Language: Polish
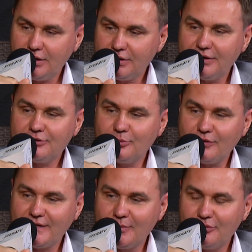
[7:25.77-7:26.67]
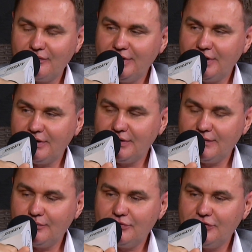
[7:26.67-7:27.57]
Y, kredytobiorca powinien y,
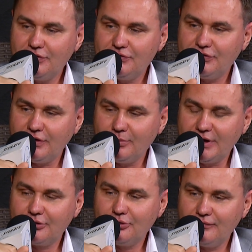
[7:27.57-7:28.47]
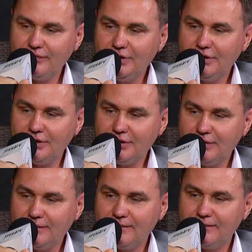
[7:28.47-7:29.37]
zwrócić bankowi
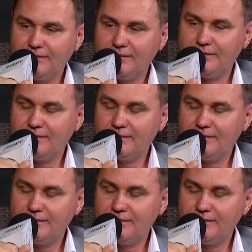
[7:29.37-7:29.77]
w